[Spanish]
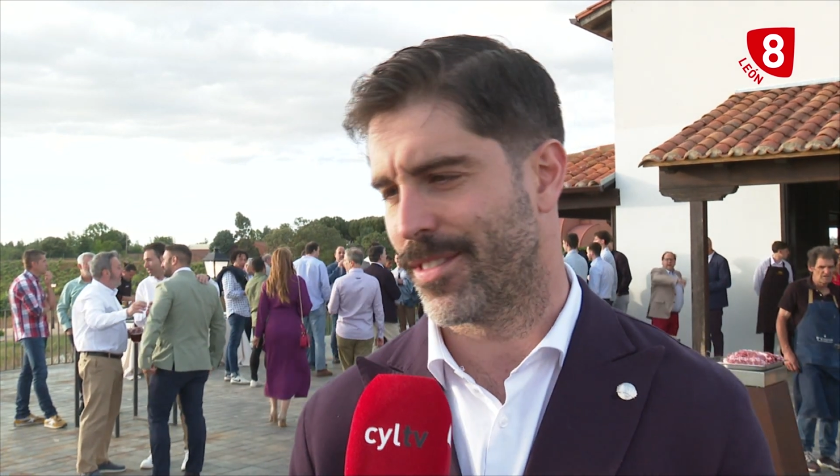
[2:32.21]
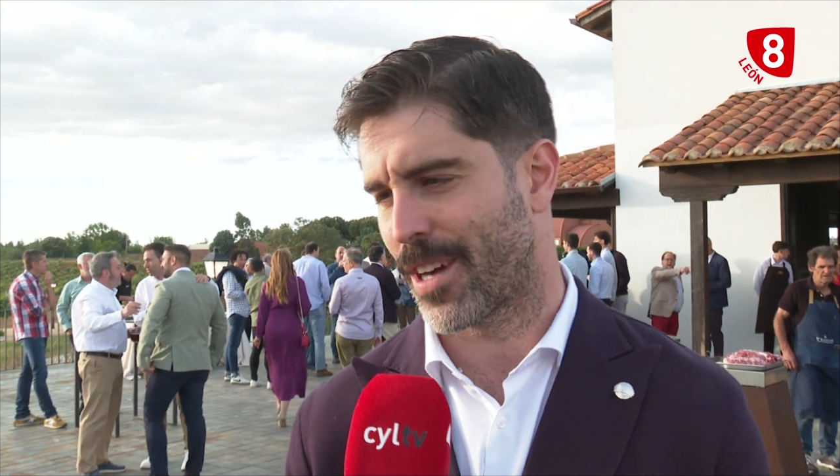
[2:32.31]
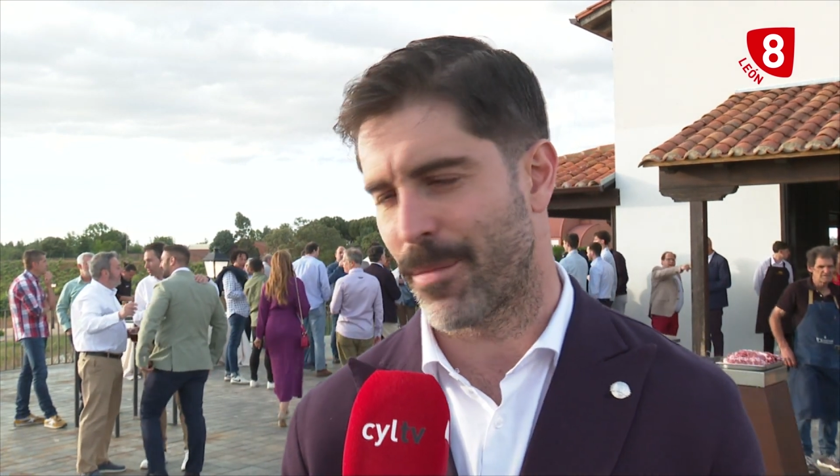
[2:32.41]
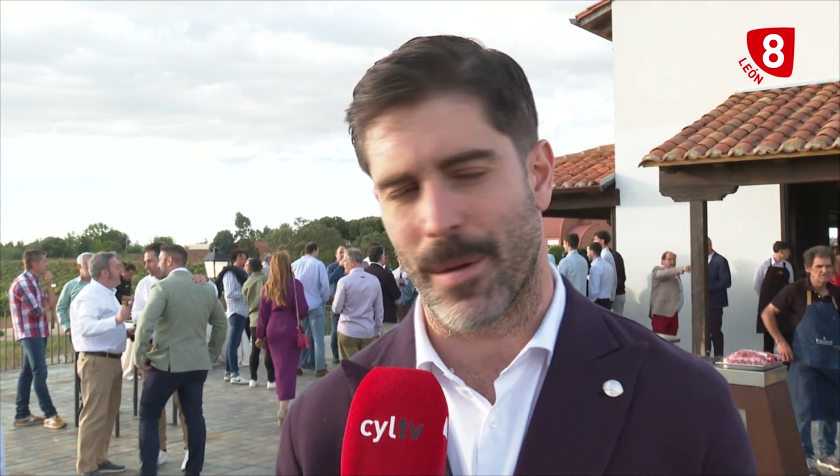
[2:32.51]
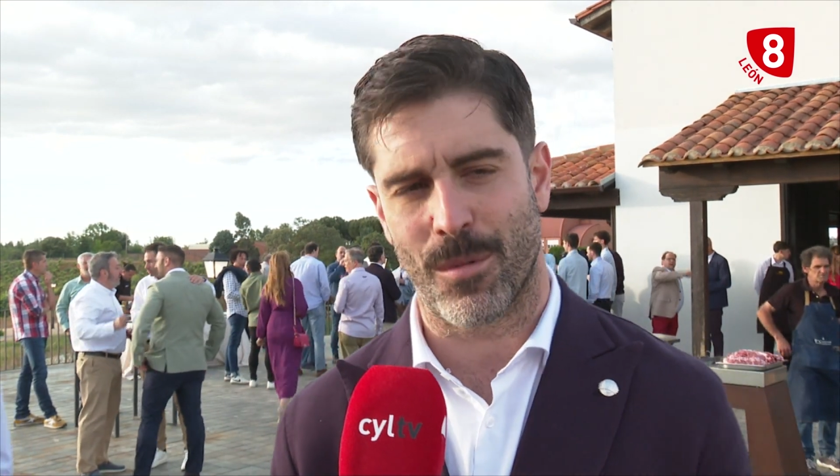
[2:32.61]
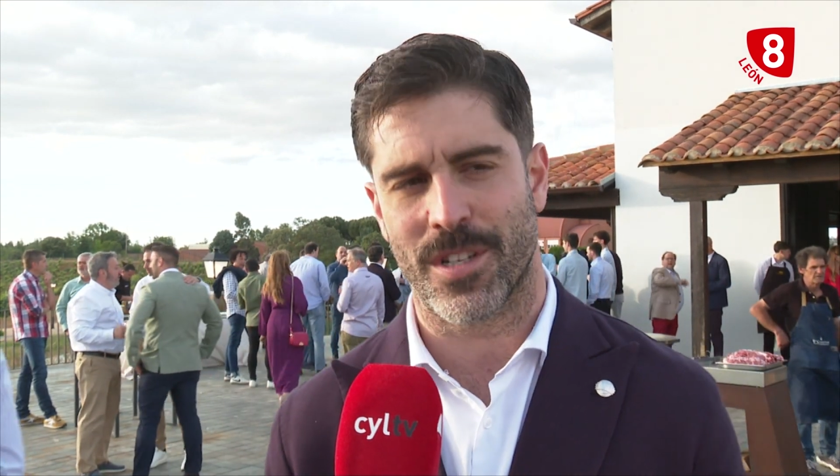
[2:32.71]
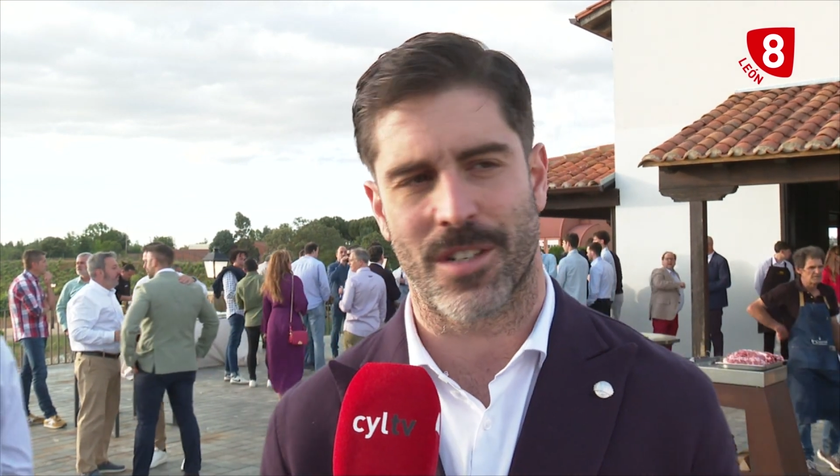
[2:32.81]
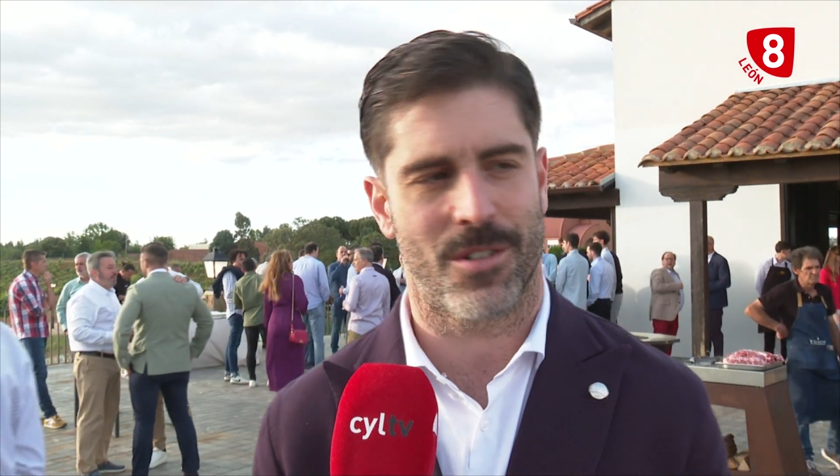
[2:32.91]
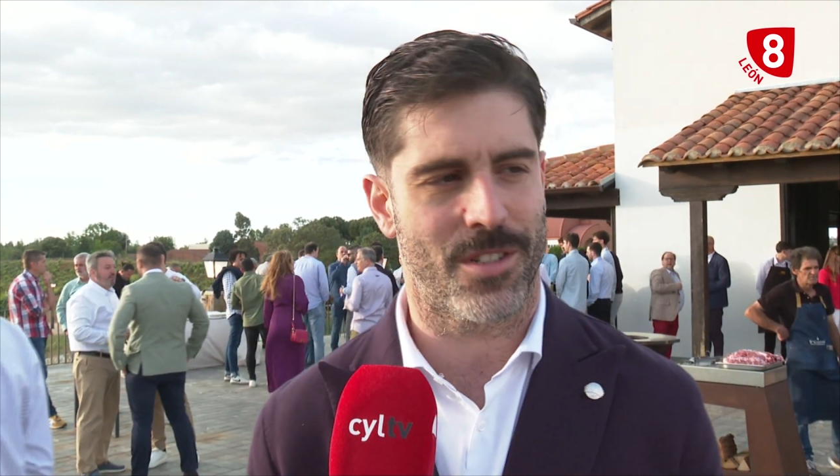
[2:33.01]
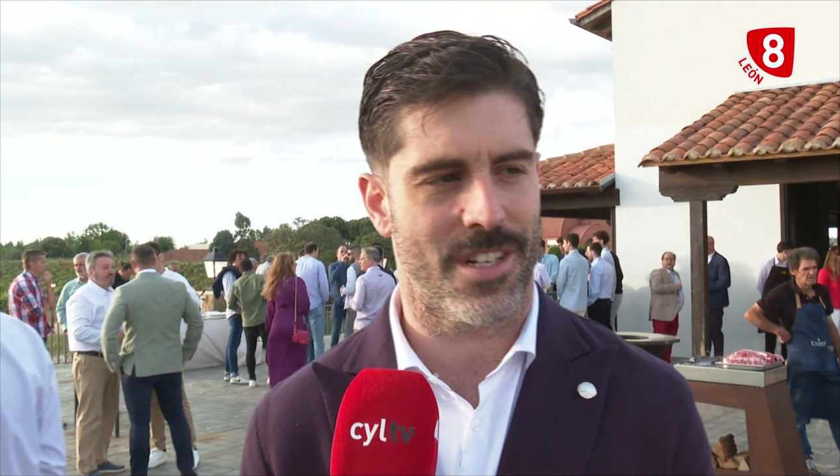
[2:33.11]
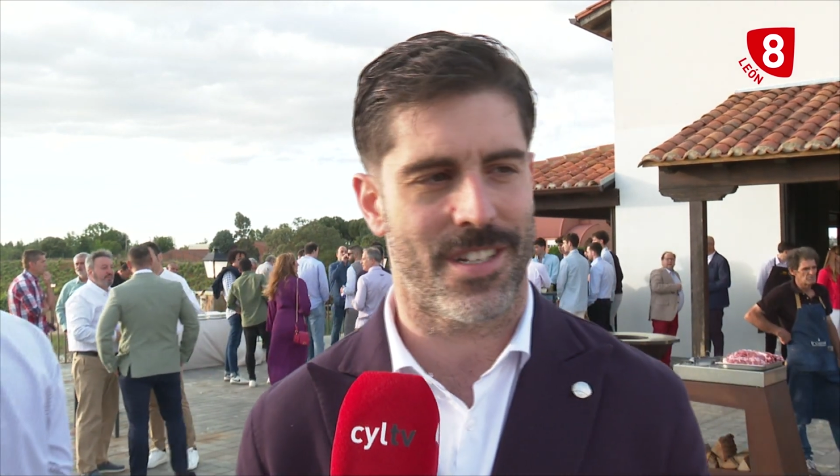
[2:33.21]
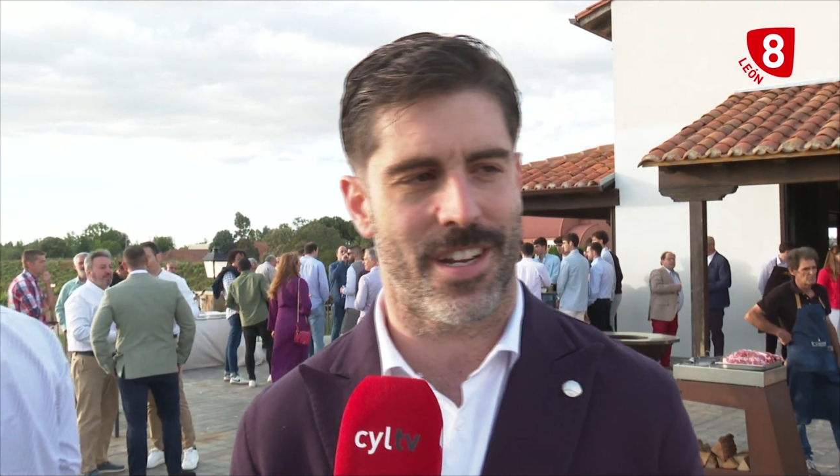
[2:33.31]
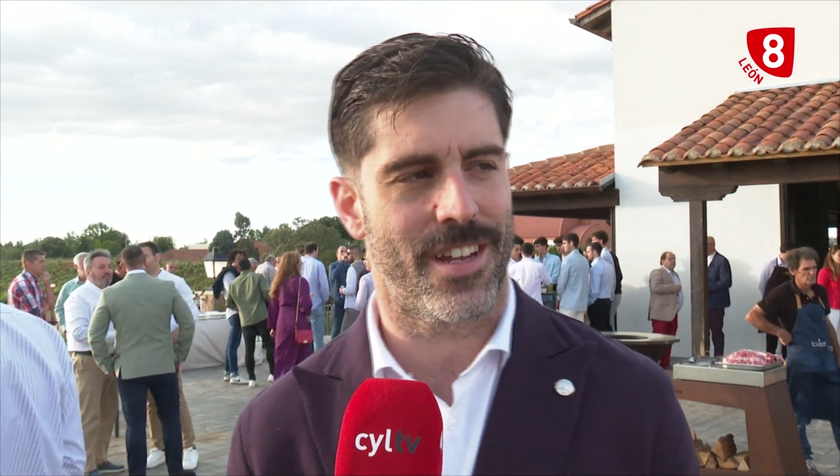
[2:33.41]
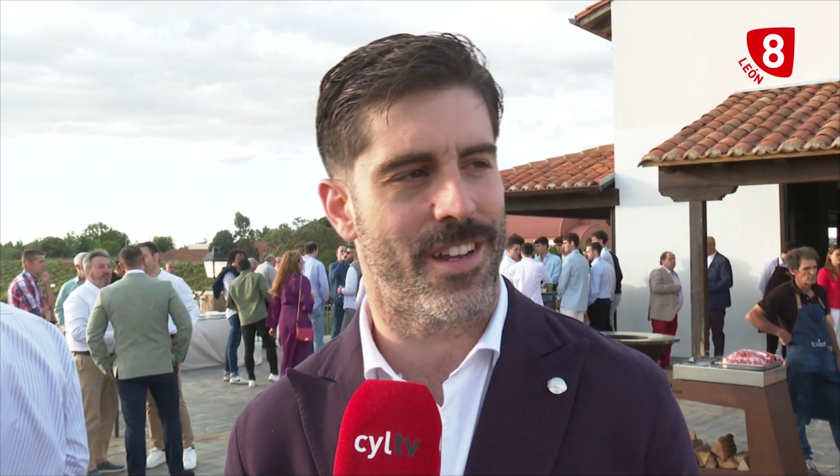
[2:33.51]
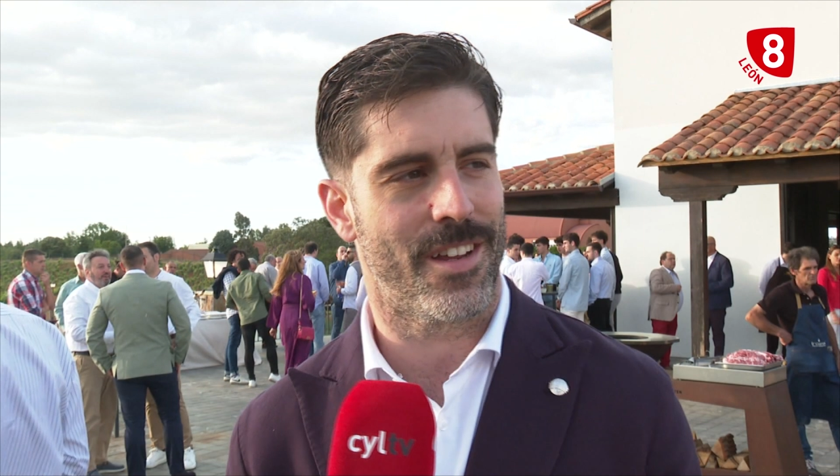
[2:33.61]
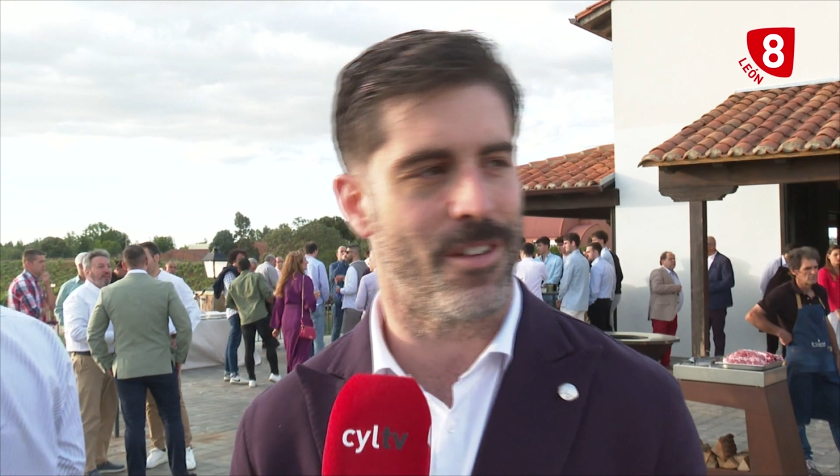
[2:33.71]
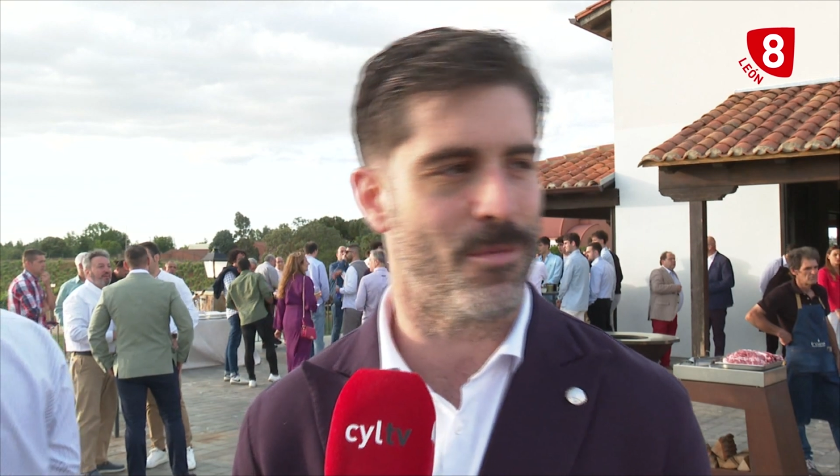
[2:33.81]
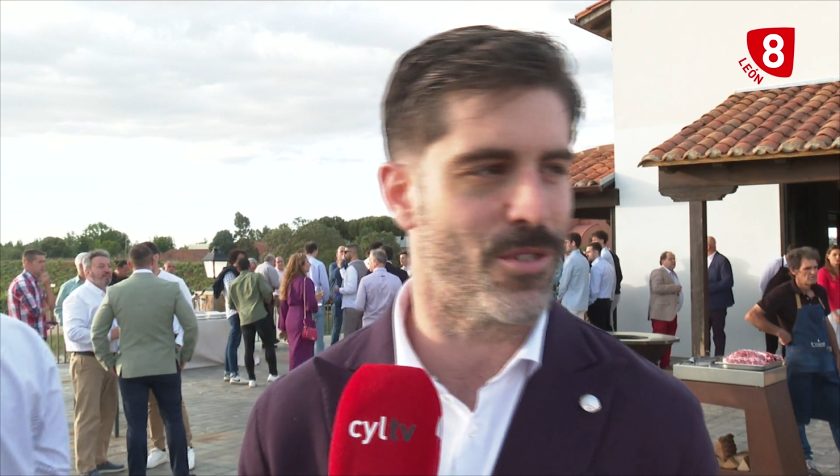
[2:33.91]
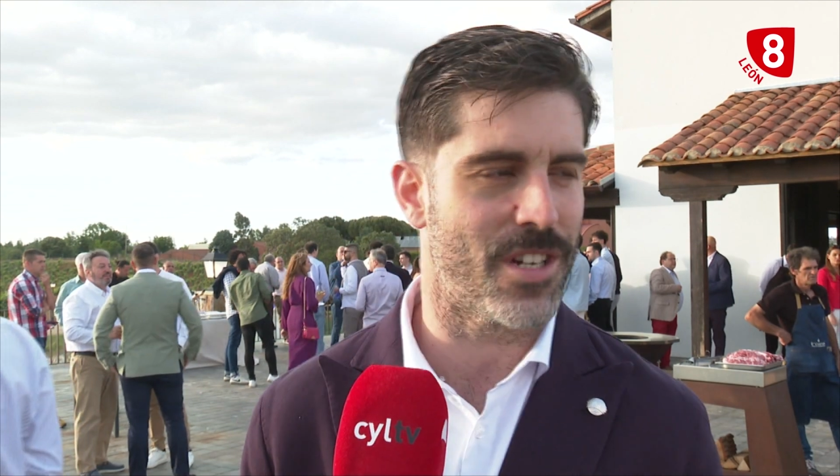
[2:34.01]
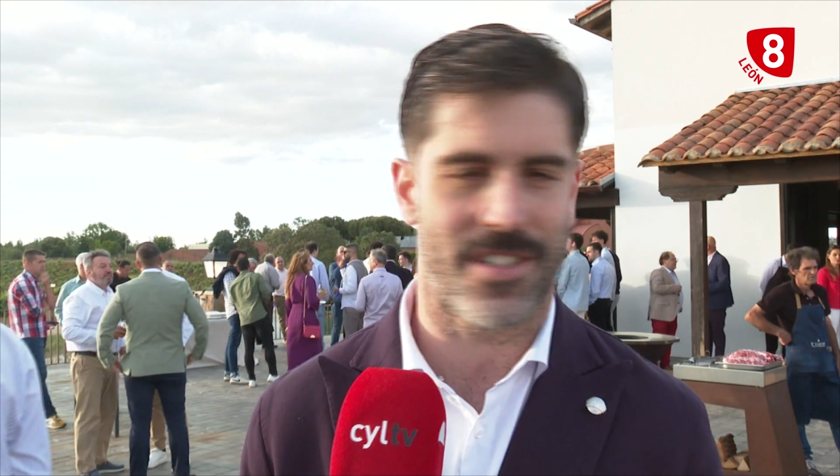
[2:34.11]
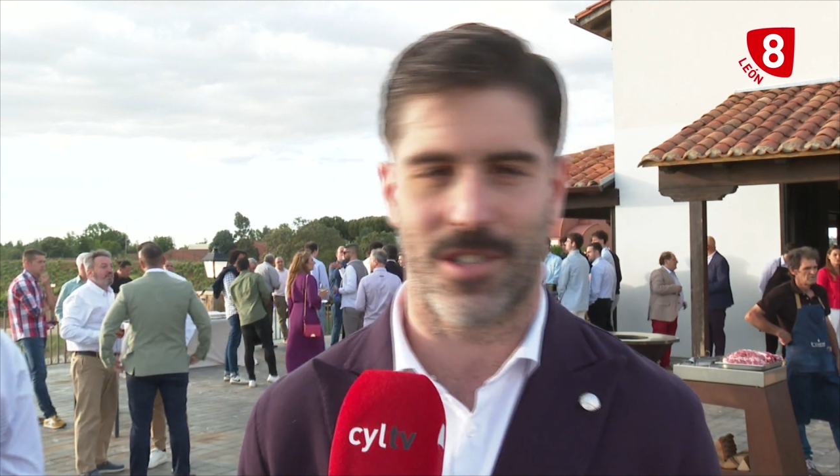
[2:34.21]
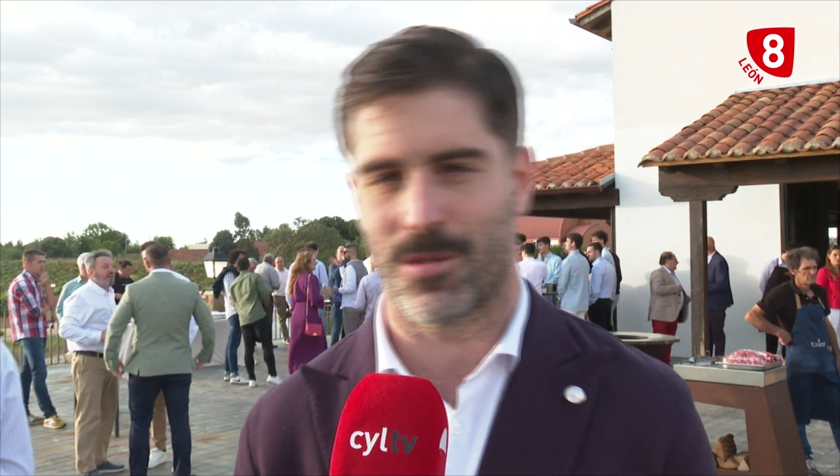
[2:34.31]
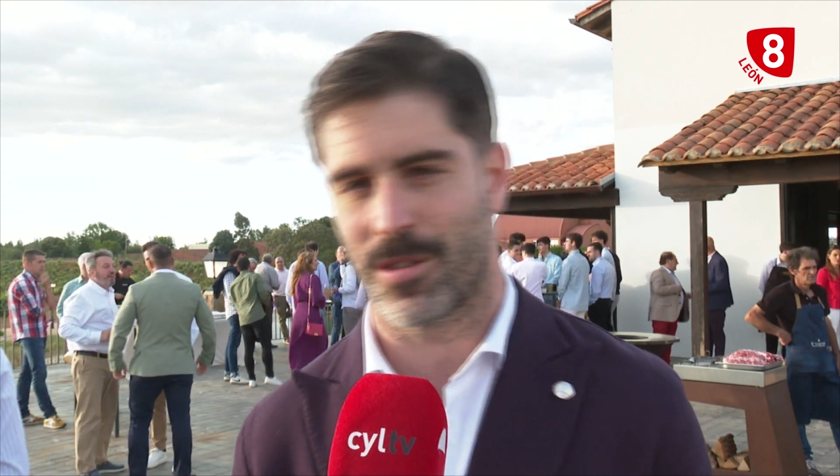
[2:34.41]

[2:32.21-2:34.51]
cambia muchas cosas, hay muchas